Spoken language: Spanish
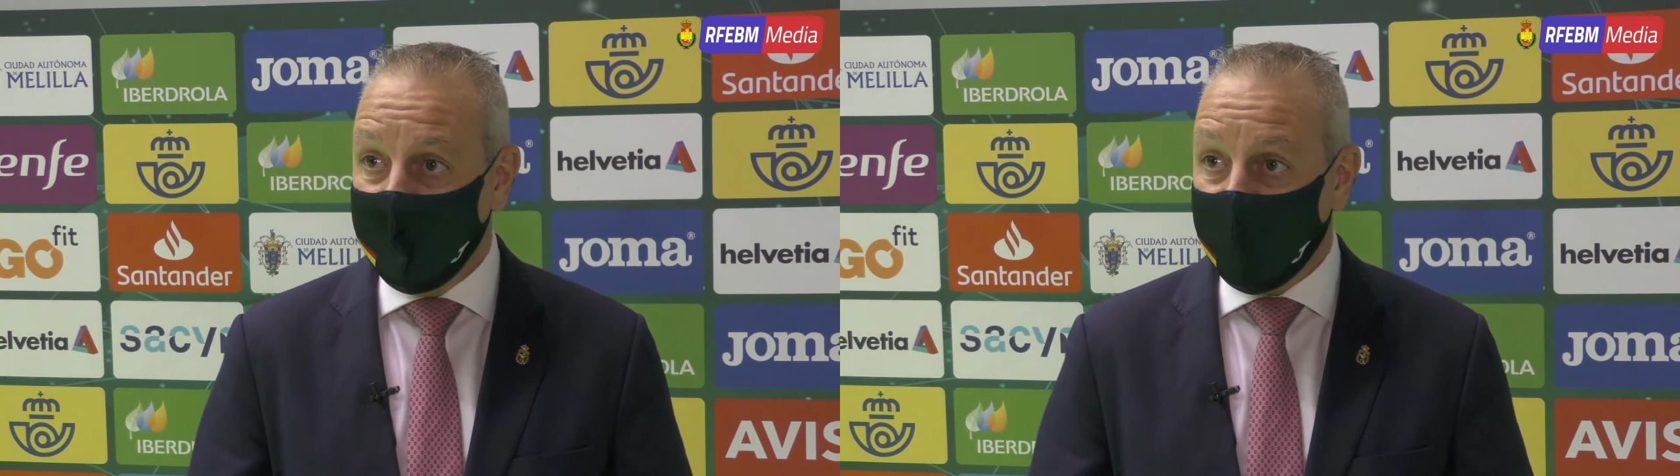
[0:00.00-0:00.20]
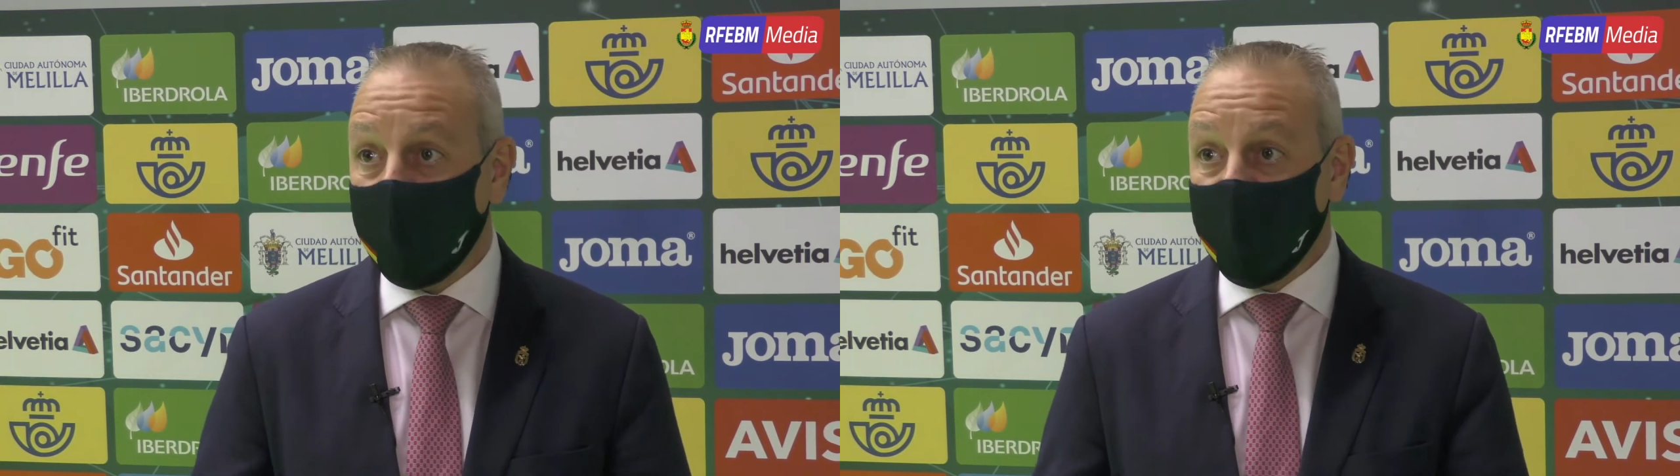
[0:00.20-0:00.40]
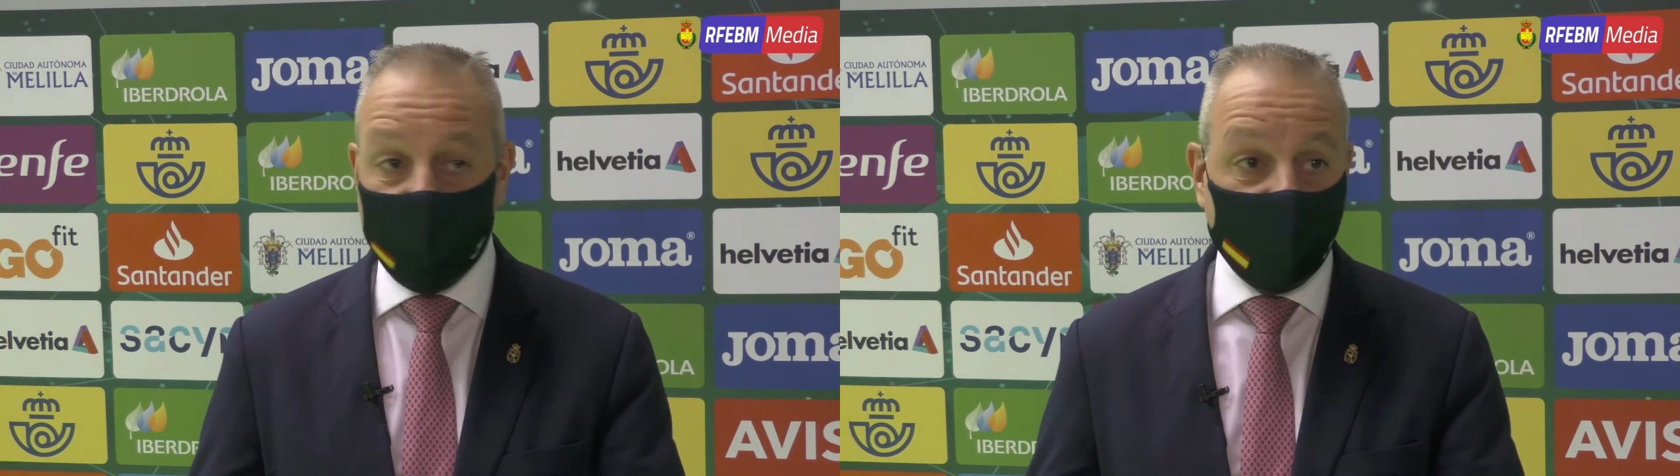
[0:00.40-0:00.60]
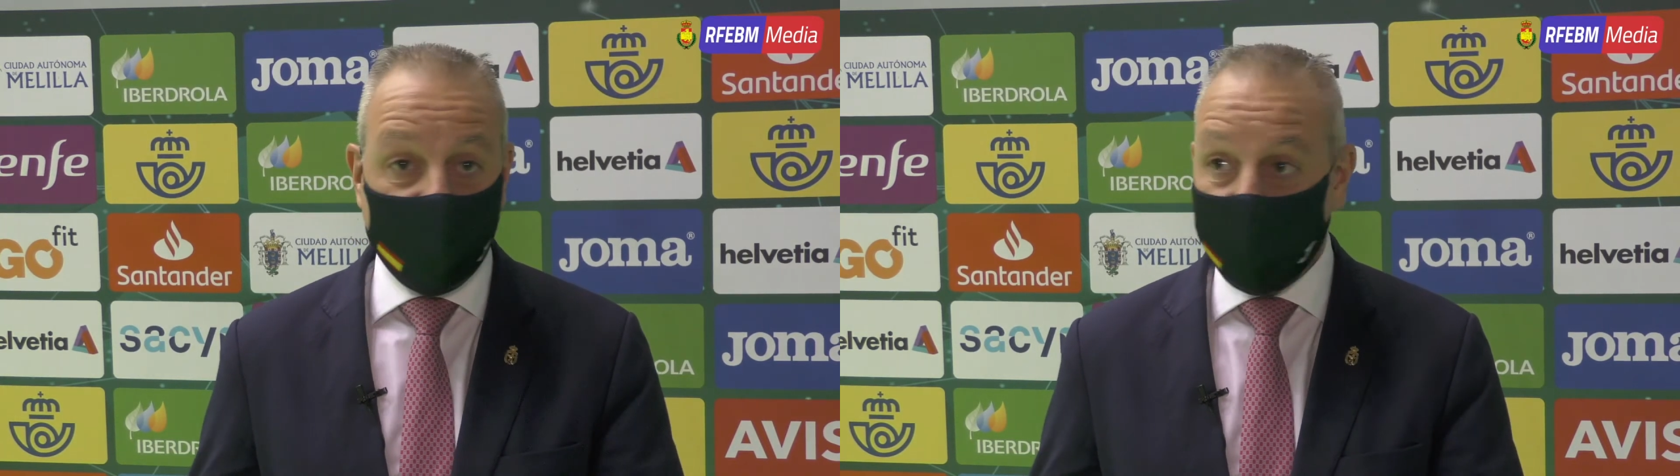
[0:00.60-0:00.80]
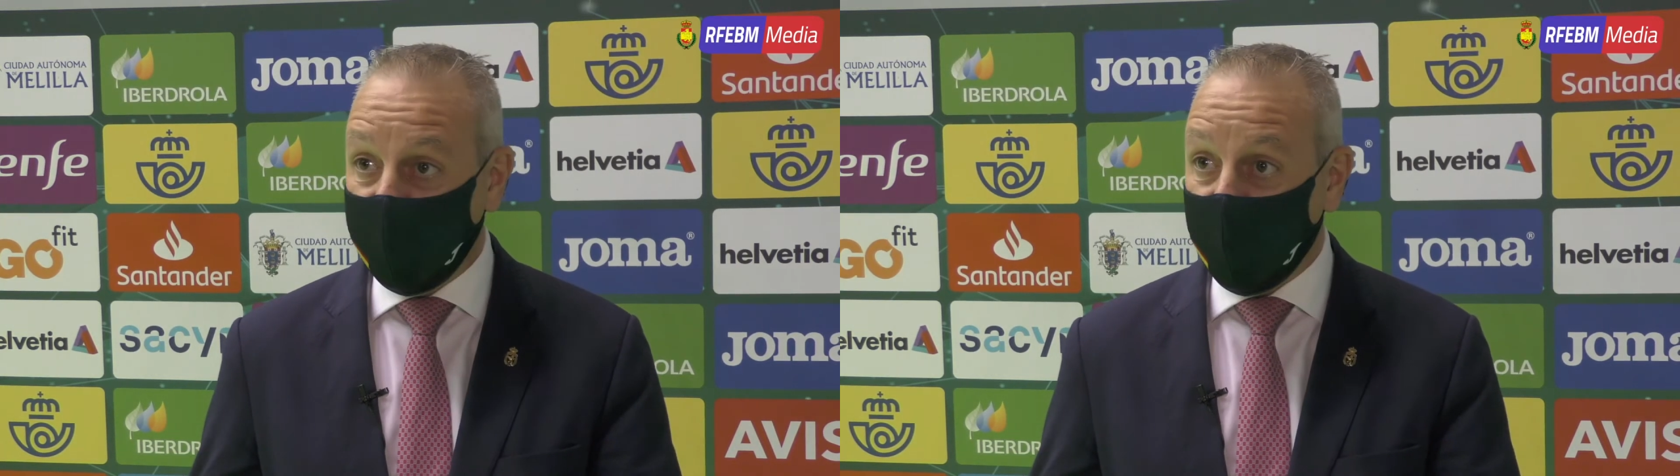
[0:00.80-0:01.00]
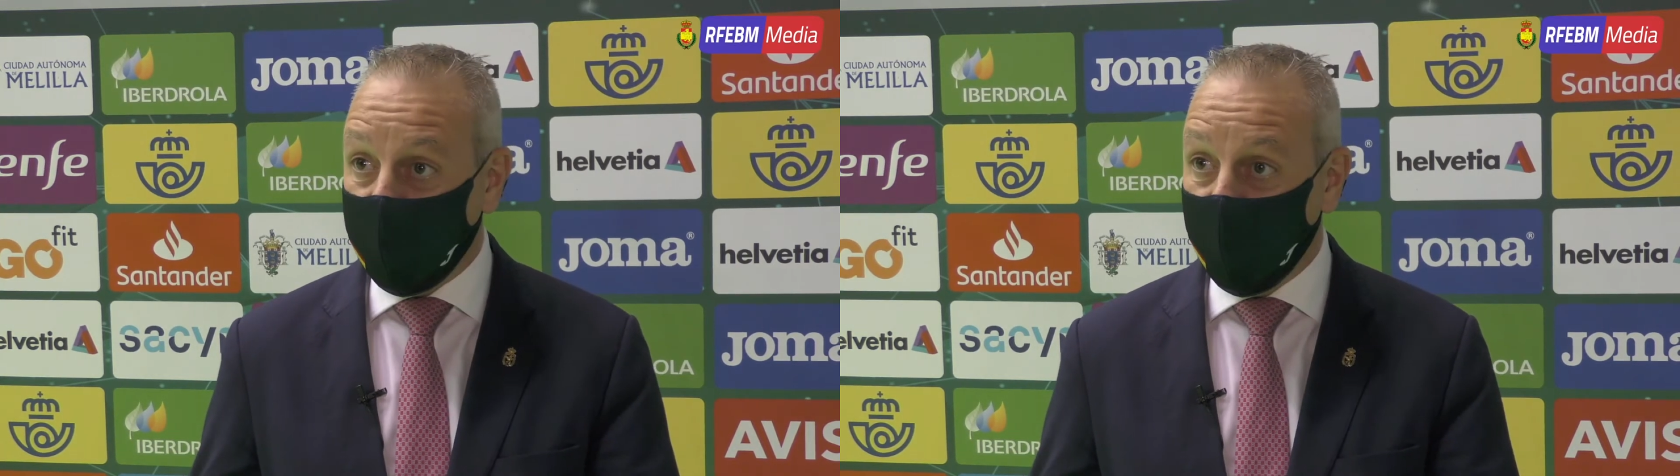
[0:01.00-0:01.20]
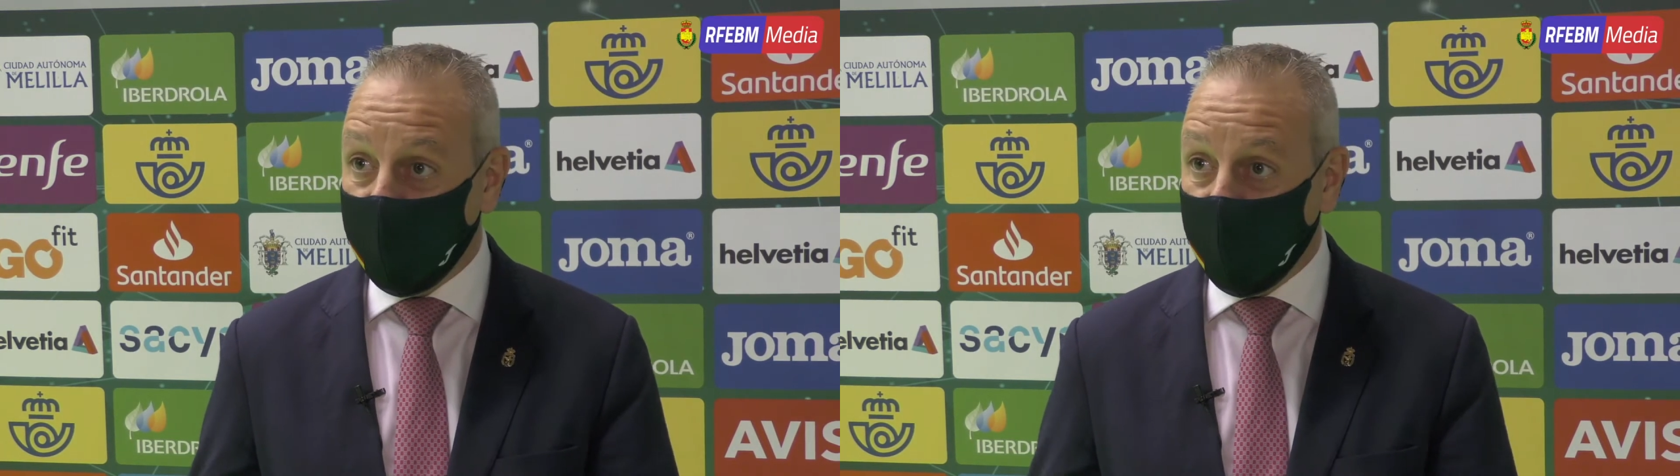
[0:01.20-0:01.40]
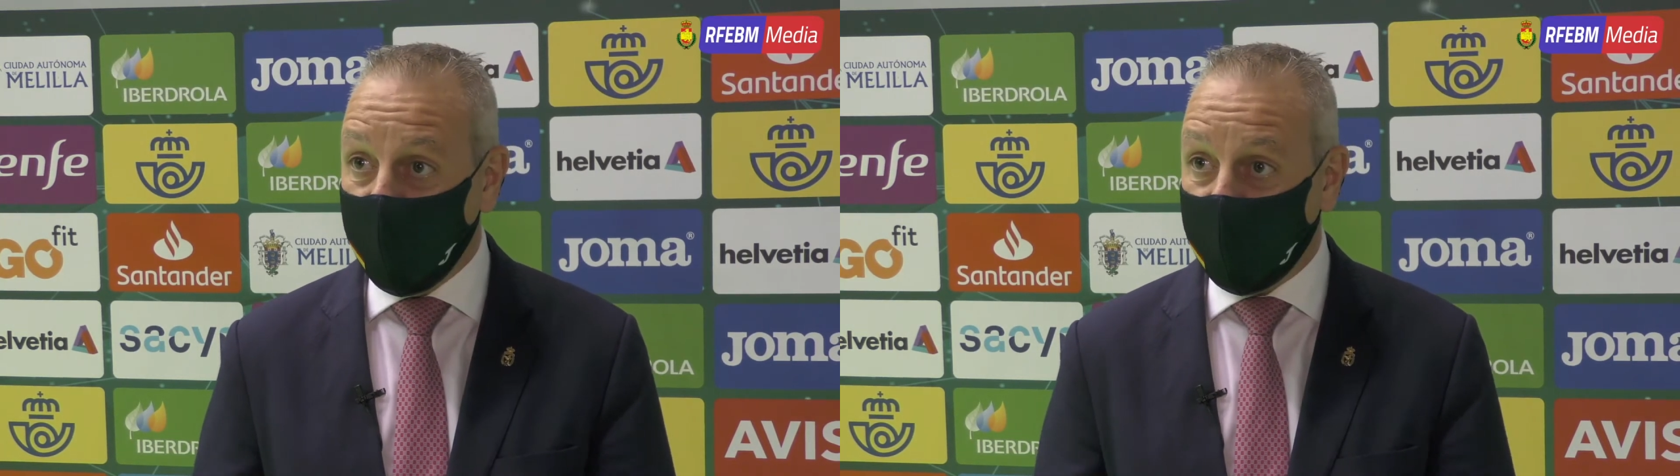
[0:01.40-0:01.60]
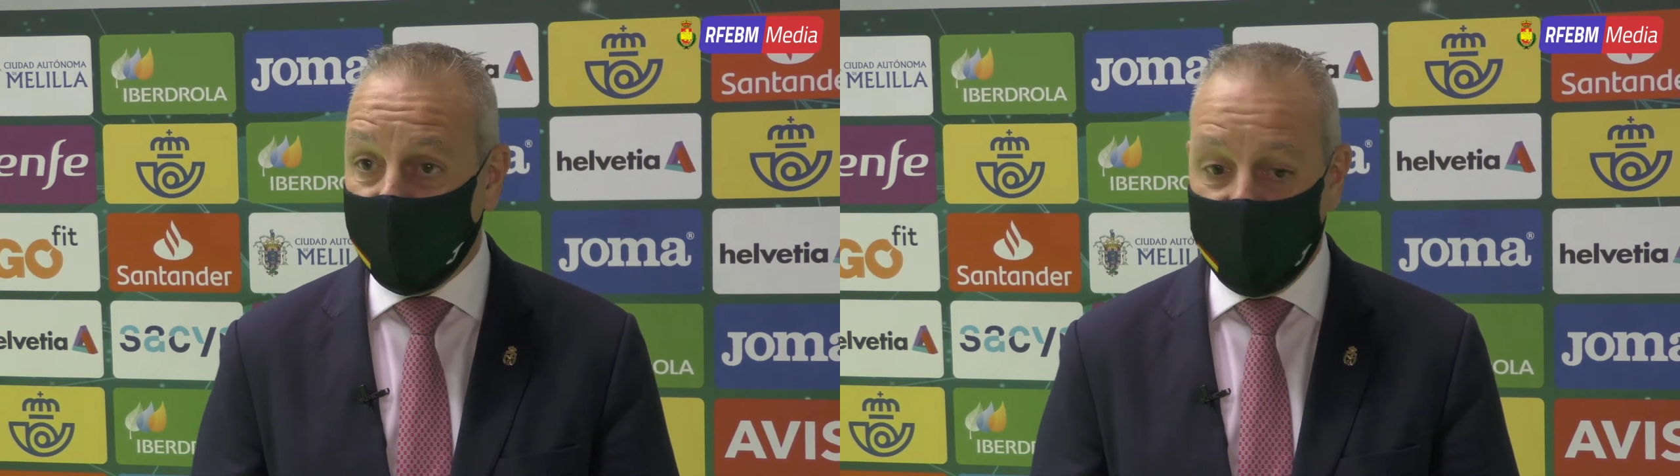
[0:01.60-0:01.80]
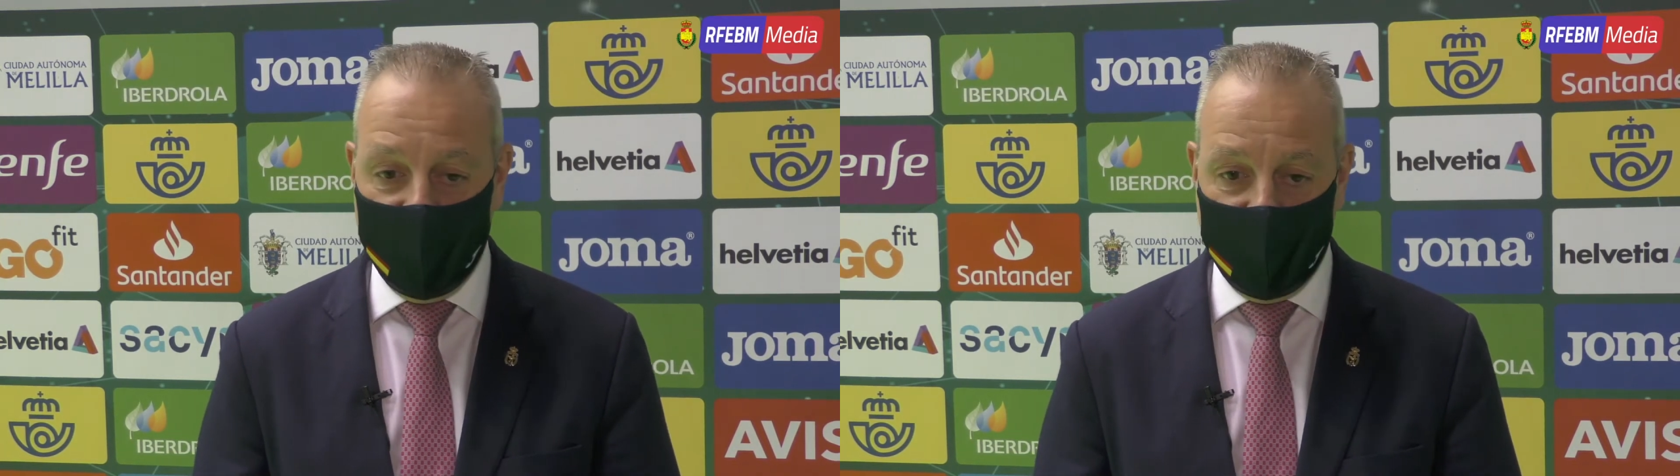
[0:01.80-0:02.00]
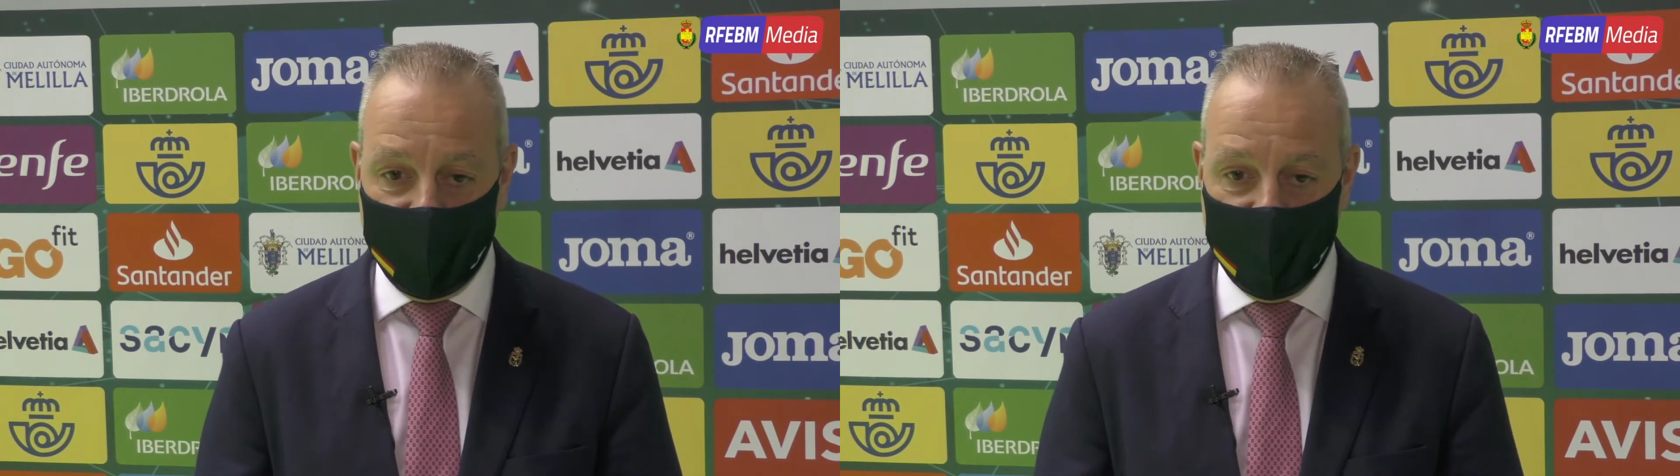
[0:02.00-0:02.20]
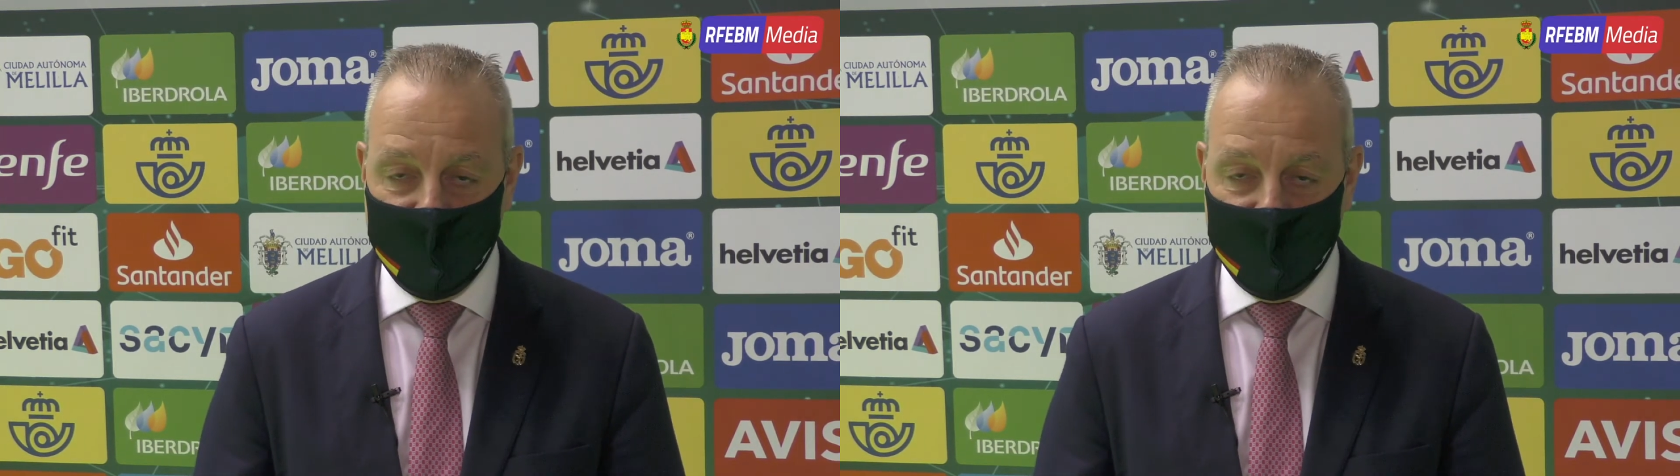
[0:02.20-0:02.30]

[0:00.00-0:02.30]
que pudiésemos meter público porque ayer